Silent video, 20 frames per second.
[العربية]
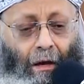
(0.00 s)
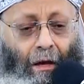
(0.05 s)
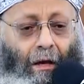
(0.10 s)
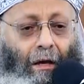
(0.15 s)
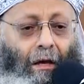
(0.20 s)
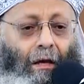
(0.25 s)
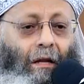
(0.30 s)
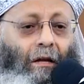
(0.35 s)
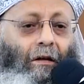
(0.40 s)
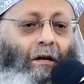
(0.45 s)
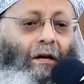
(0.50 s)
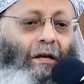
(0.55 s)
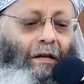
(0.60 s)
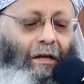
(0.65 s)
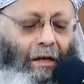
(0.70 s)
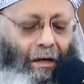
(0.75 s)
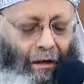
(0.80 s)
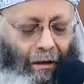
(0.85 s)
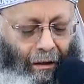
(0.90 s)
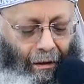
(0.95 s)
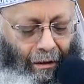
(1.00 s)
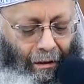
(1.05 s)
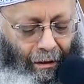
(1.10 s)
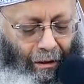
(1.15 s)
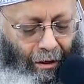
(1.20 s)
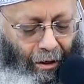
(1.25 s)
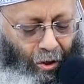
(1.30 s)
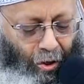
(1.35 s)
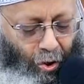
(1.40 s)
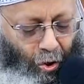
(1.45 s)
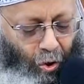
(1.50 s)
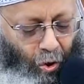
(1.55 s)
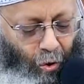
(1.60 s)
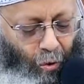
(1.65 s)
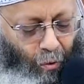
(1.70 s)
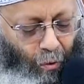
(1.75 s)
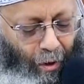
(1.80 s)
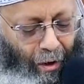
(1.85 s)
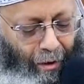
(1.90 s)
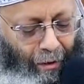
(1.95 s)
القليل اللي
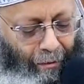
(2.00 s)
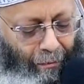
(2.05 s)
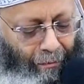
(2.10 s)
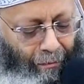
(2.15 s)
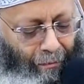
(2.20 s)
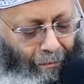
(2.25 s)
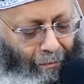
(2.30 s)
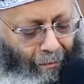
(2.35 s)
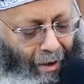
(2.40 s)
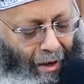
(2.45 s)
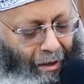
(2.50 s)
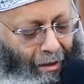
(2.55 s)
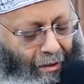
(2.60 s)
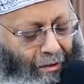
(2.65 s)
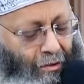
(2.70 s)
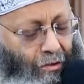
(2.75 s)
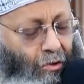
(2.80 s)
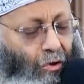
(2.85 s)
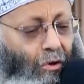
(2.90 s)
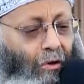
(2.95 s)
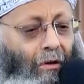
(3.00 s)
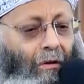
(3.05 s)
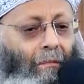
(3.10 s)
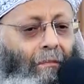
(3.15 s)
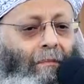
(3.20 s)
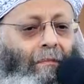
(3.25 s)
هو مال الظلم